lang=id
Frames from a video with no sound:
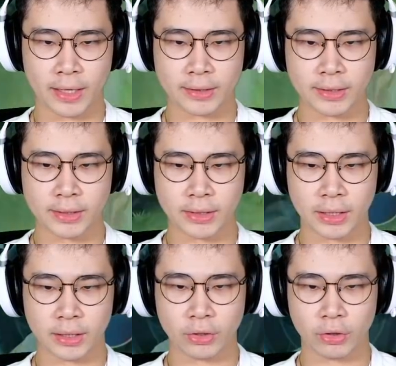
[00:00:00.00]
asis
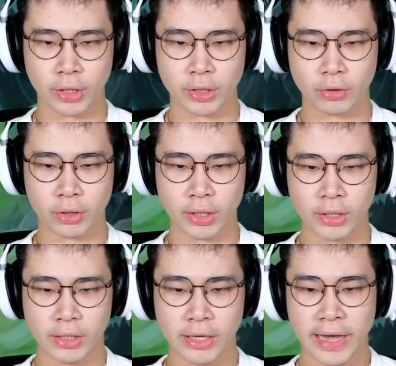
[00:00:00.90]
itu oke
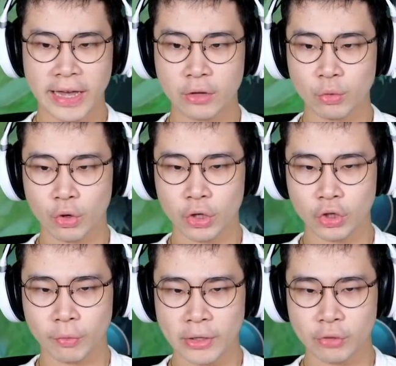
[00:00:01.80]
okay. eh itu loh
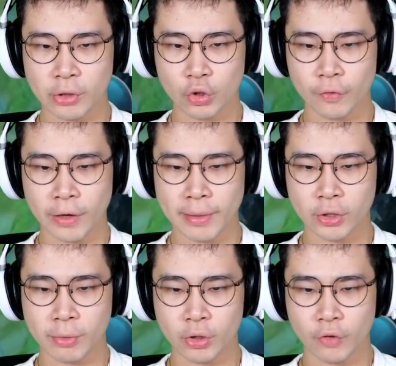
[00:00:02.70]
itu maju maju kufra
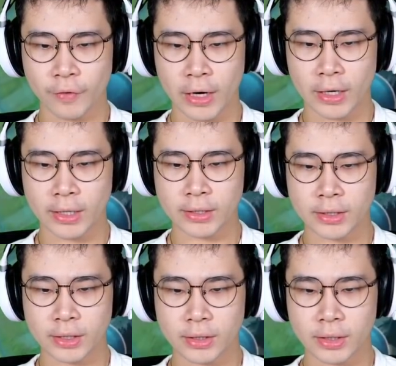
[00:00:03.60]
maju maju kufra nice
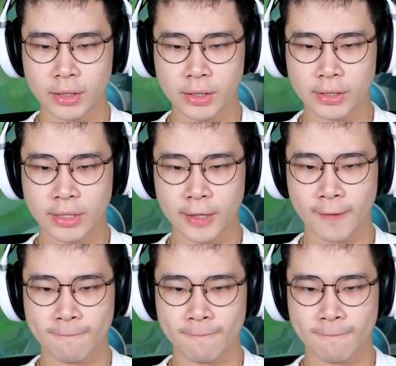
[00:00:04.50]
nice nice set